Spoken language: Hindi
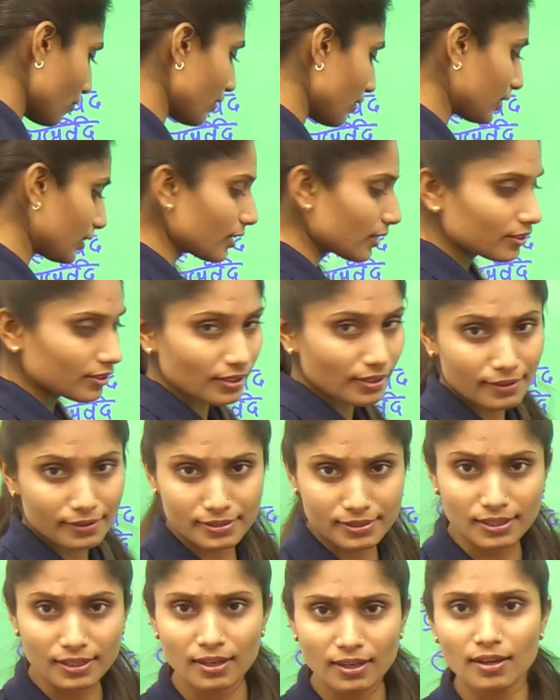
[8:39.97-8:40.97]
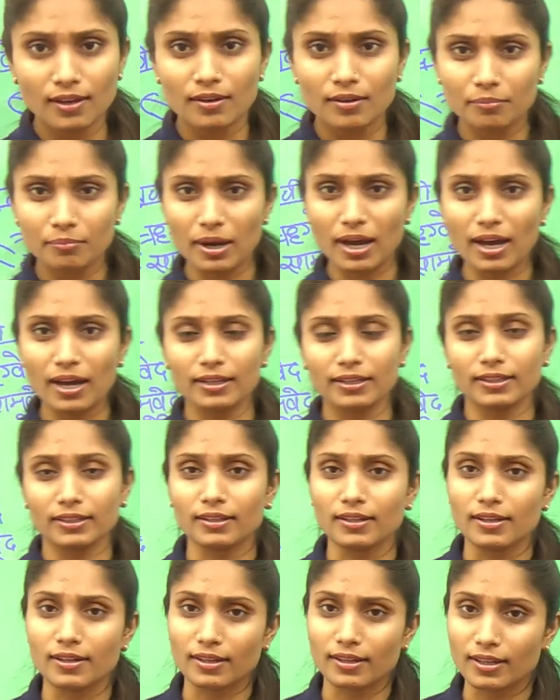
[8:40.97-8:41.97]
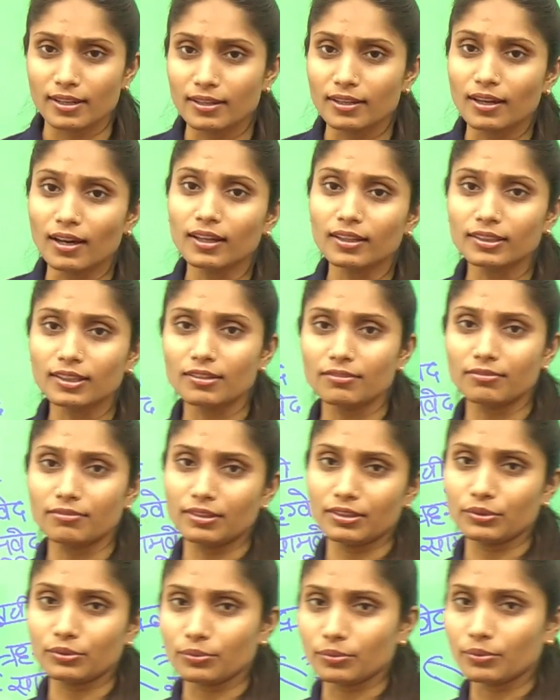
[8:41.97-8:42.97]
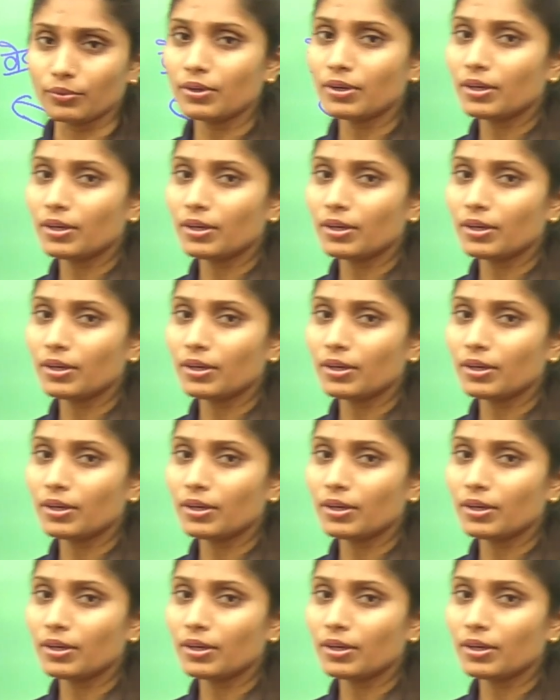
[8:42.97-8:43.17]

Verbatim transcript: वेदत त्रयी से बाहर रखा गया है अथर्वेद को